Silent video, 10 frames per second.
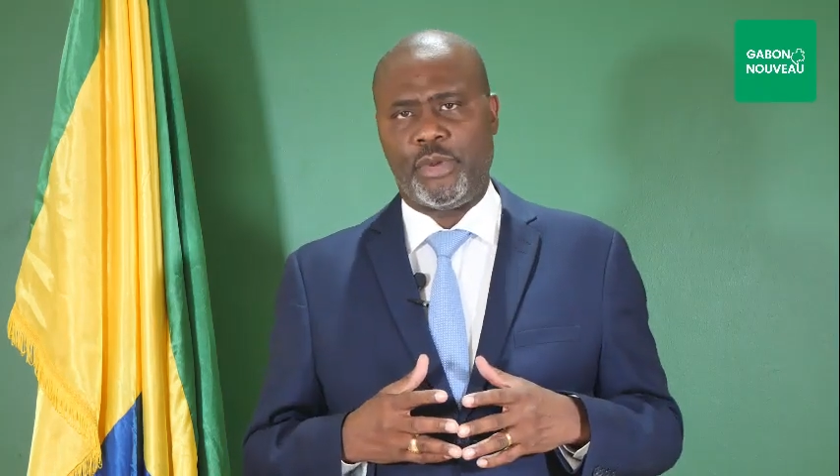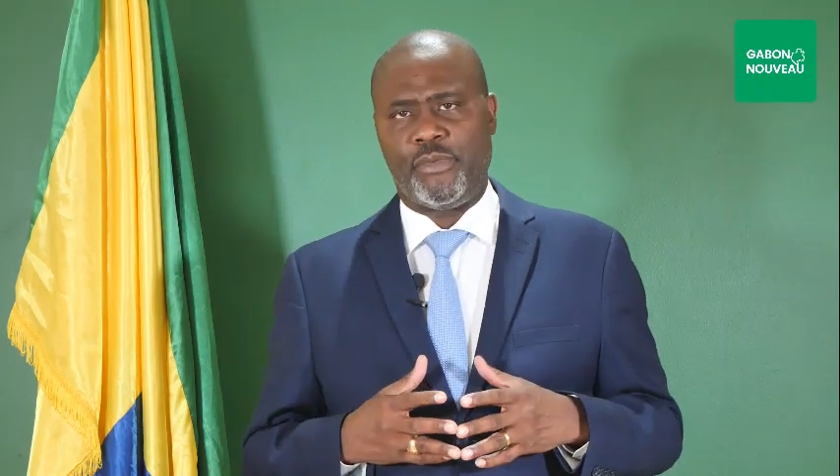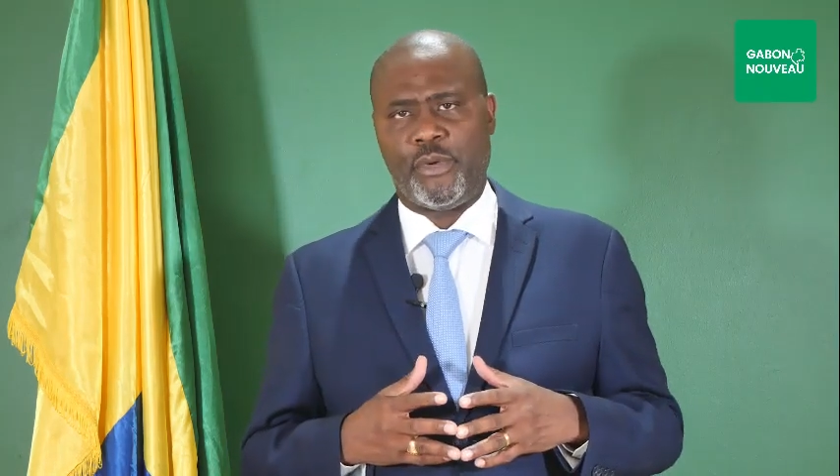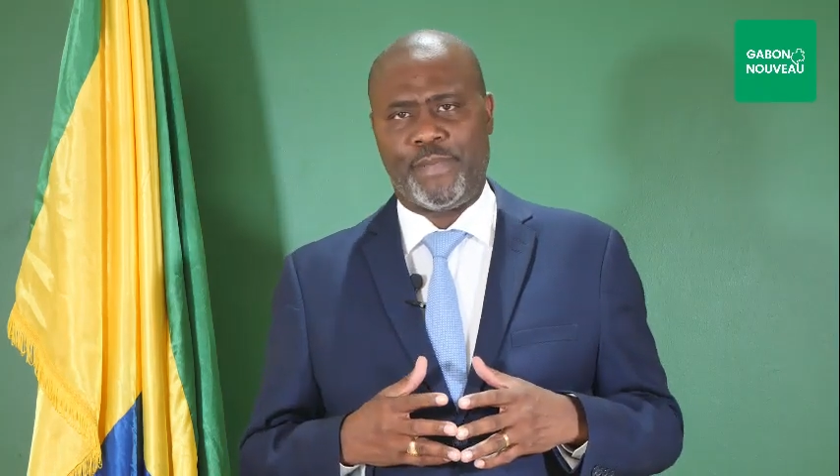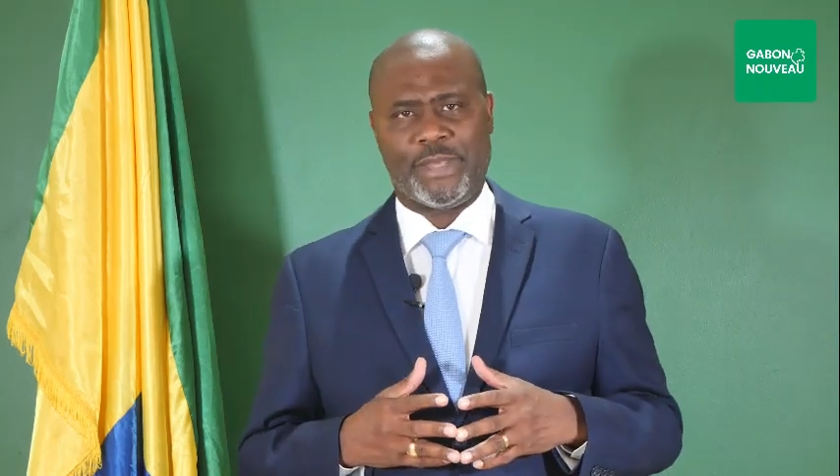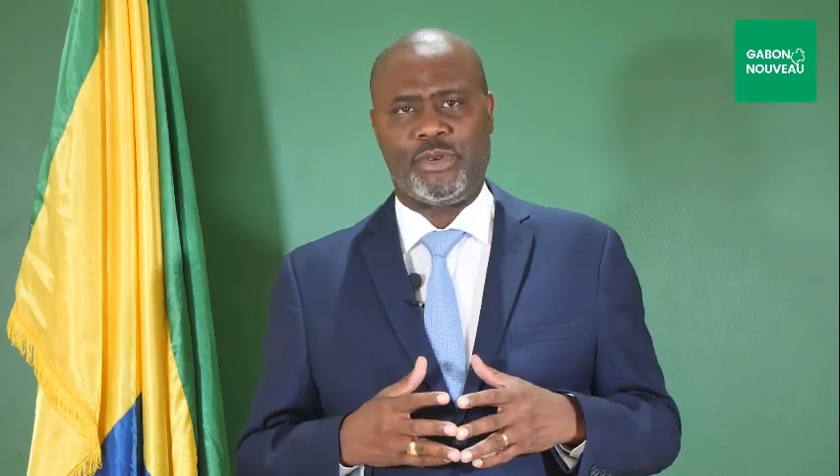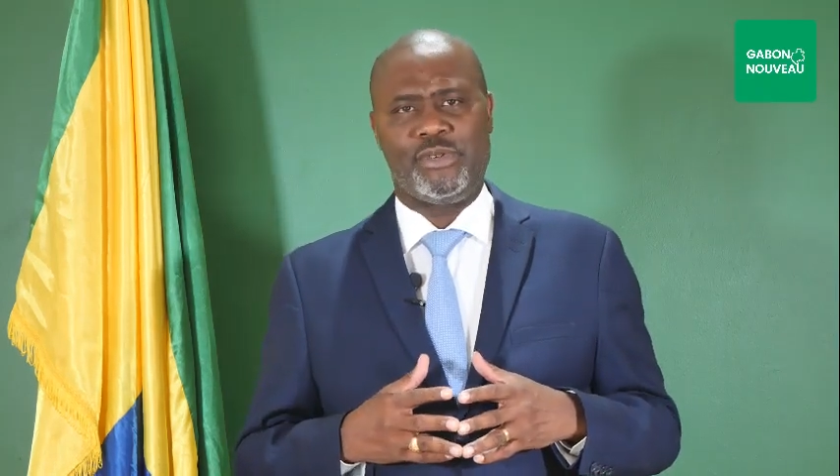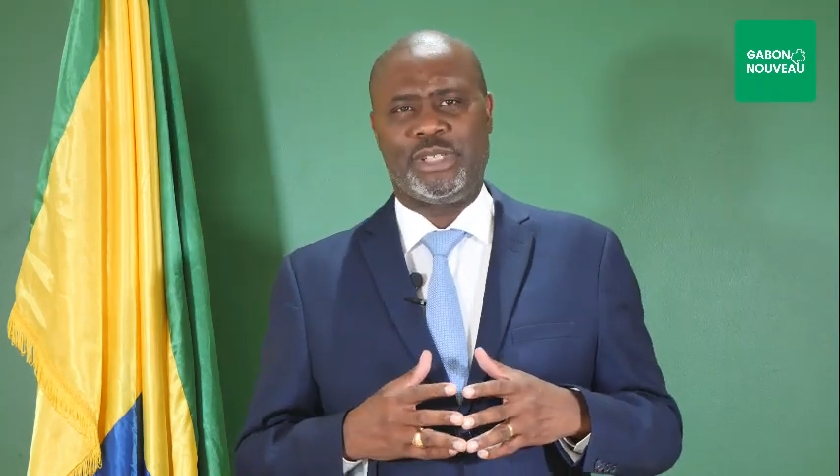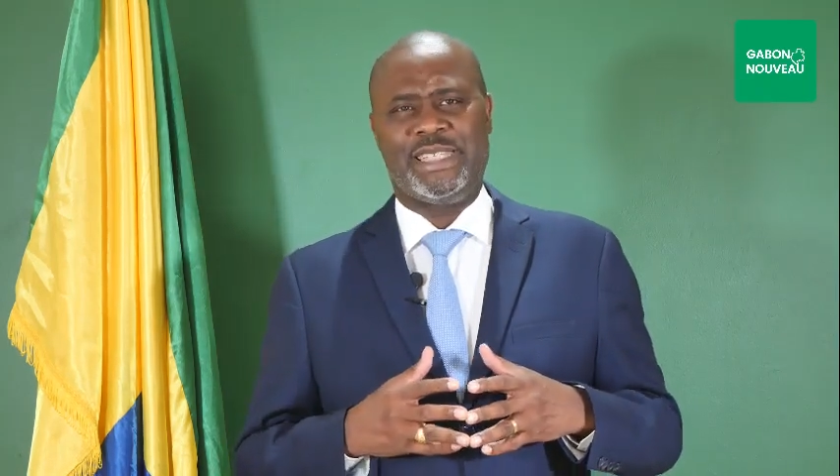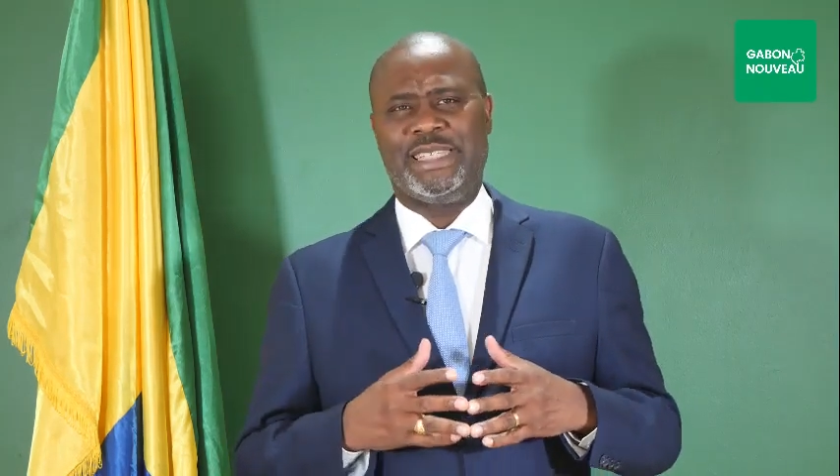de vos
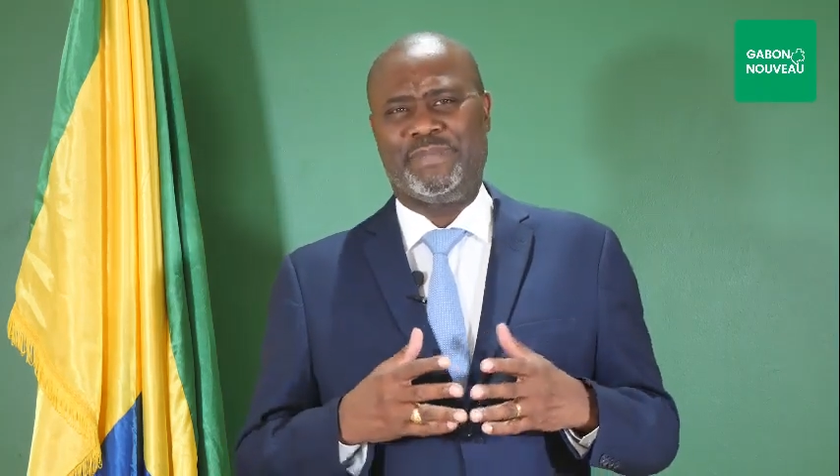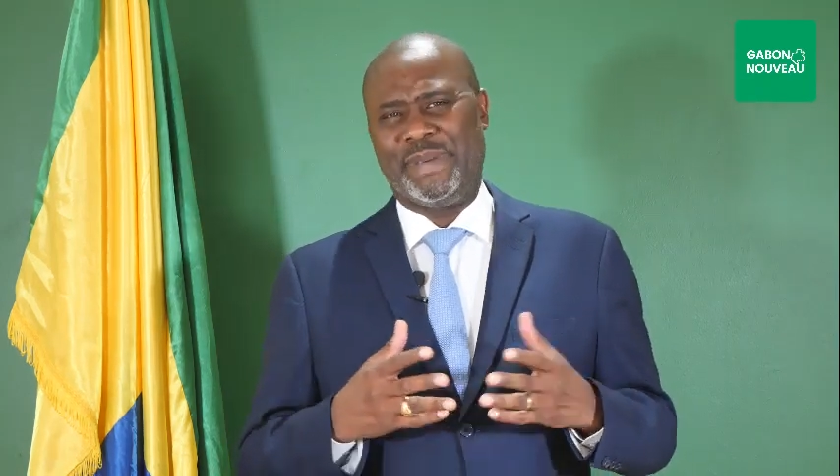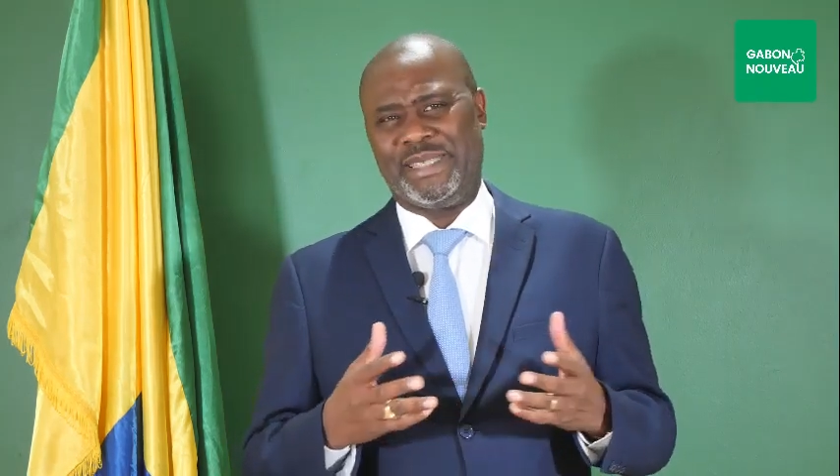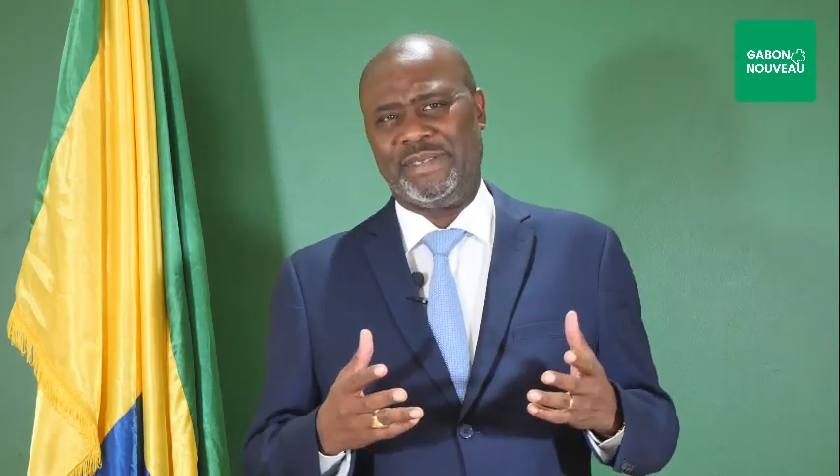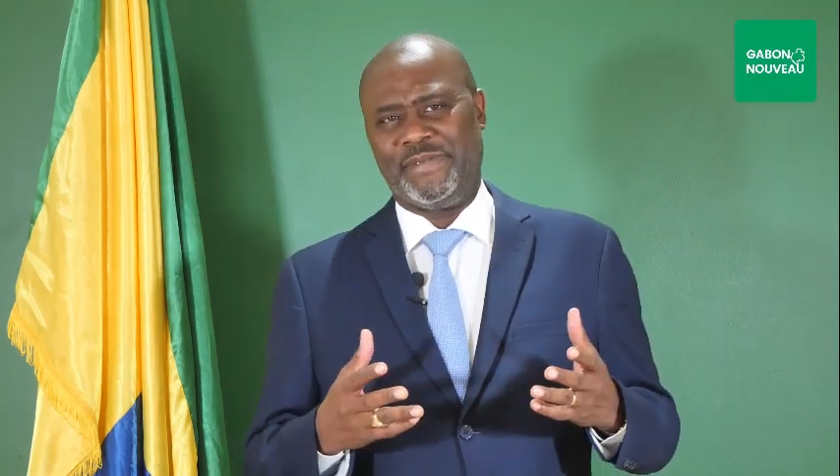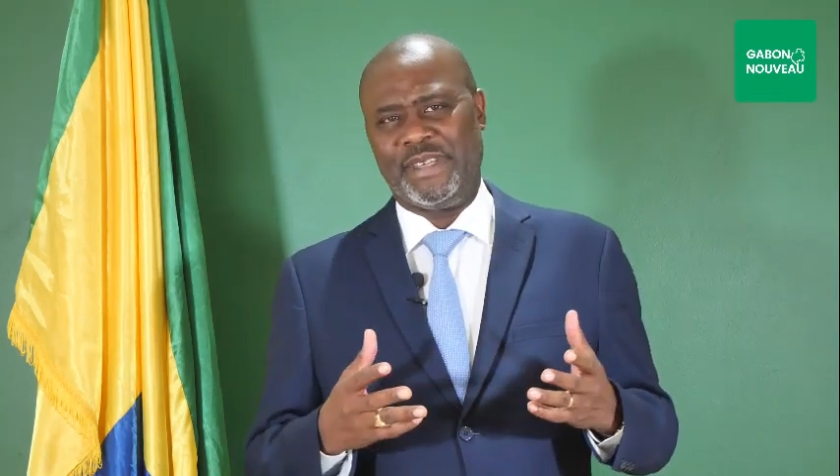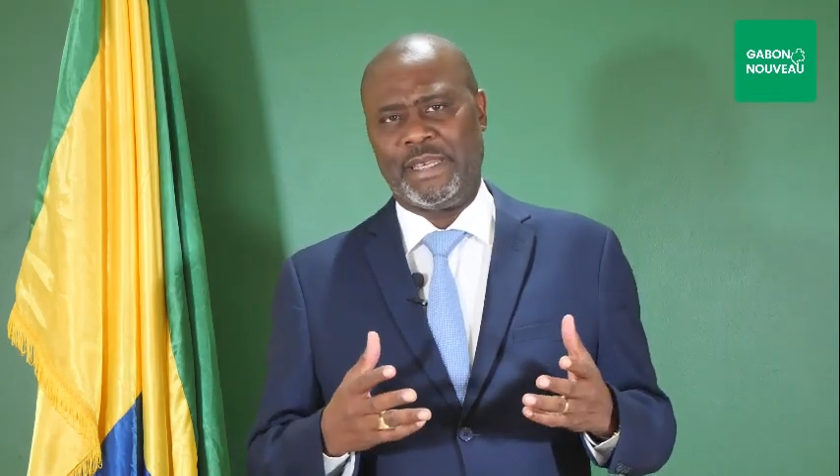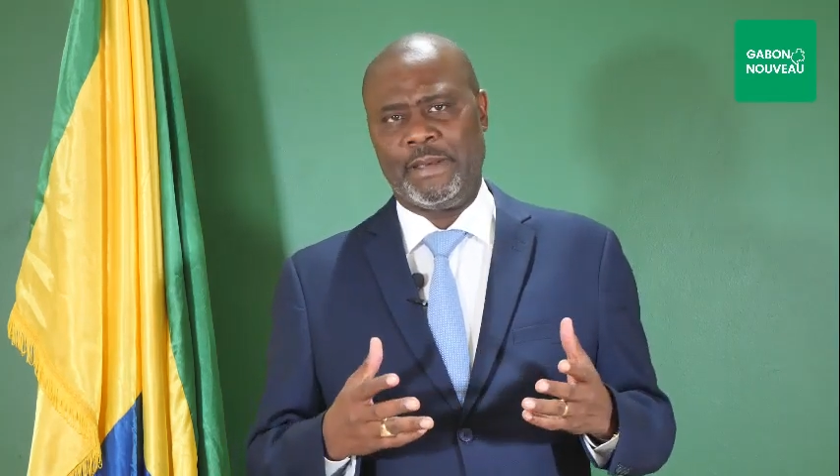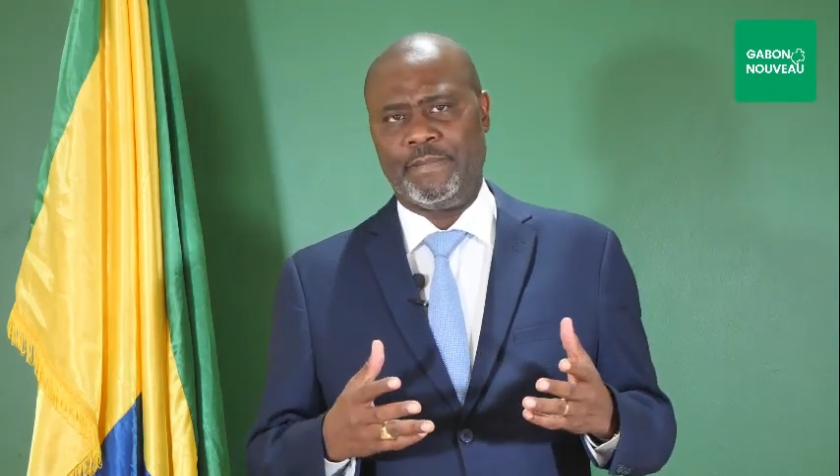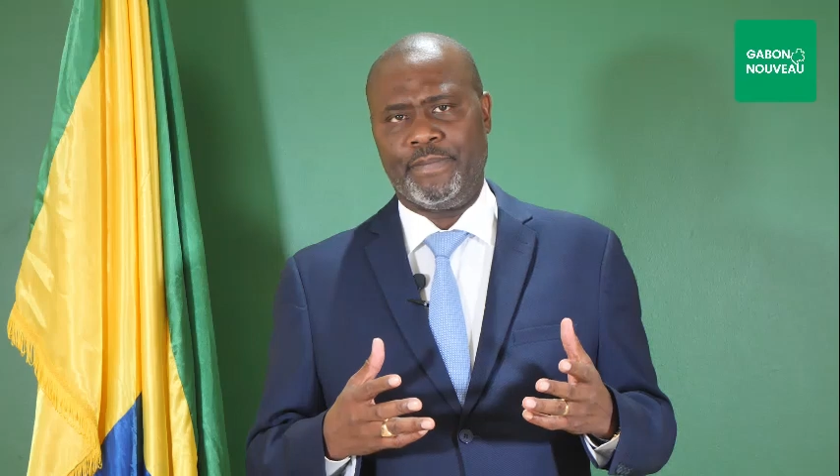pathologies
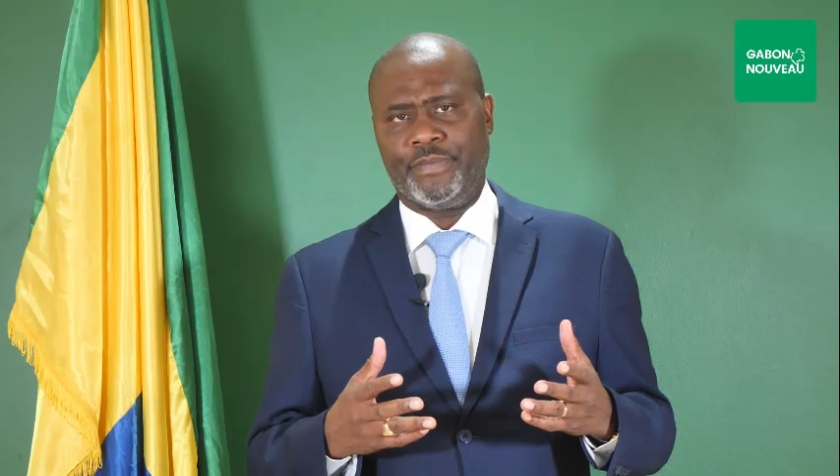spécifiques.